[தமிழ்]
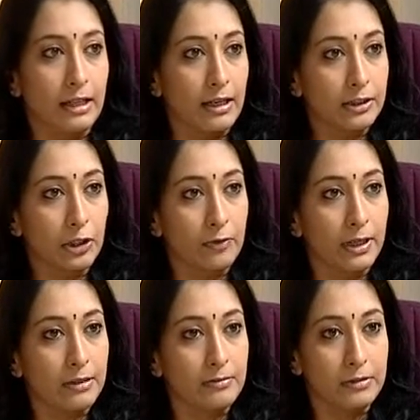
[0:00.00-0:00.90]
எனக்கு
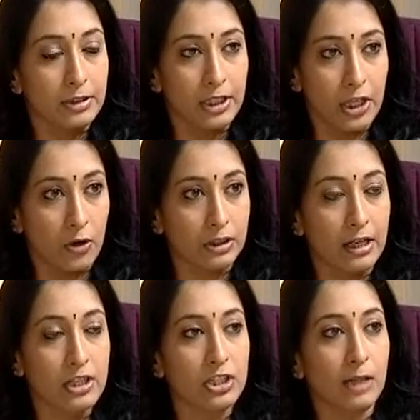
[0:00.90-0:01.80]
எல்லாத்தையும் விட என்னோட
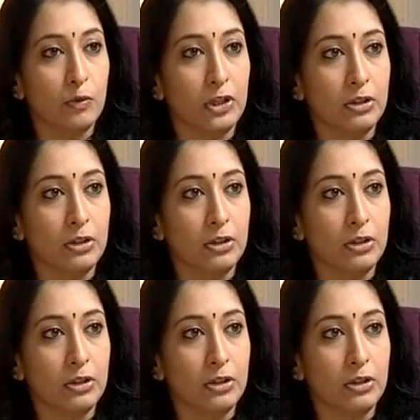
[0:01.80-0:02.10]
தங்கச்சி தான்